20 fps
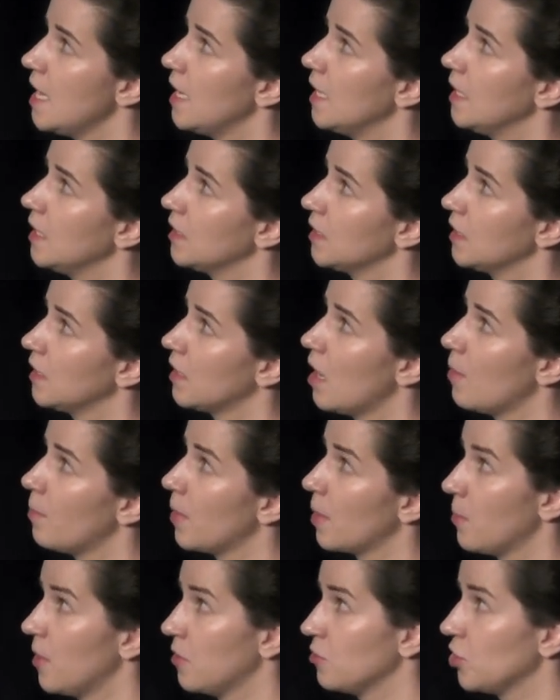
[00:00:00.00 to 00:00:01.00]
это
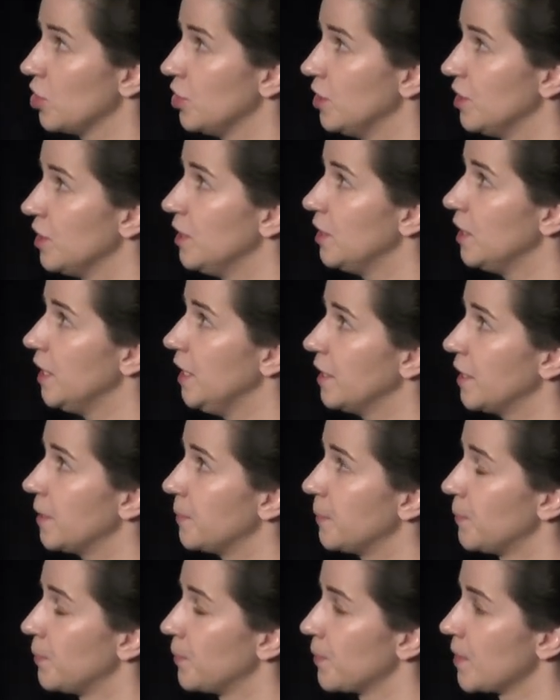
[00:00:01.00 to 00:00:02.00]
пропавшие нейтрино,